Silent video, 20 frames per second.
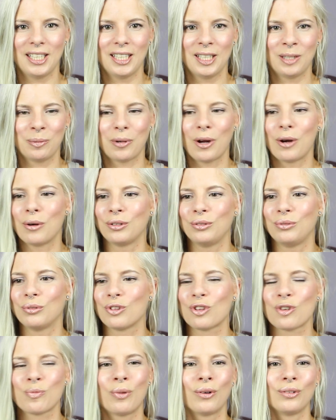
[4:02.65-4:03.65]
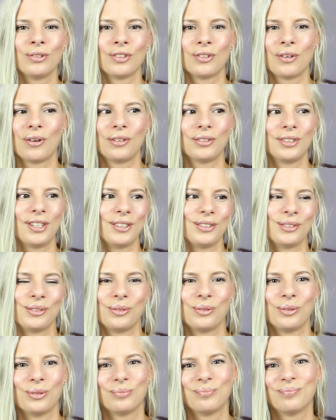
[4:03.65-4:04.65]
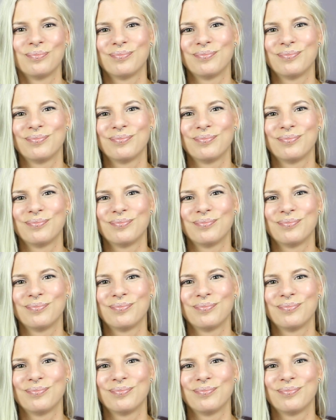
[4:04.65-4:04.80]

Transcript: Ich brauche nur einen Sponsor oder so.